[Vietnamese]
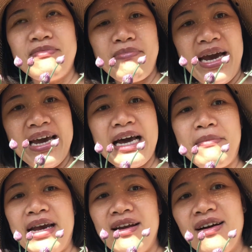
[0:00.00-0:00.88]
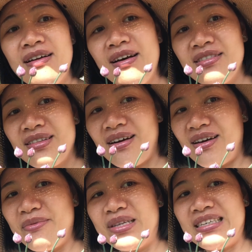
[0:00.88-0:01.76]
bé các bé lớn lên từ từ
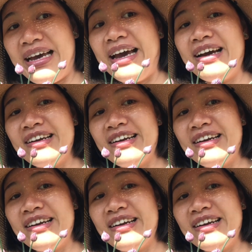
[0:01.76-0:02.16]
thì mình sẽ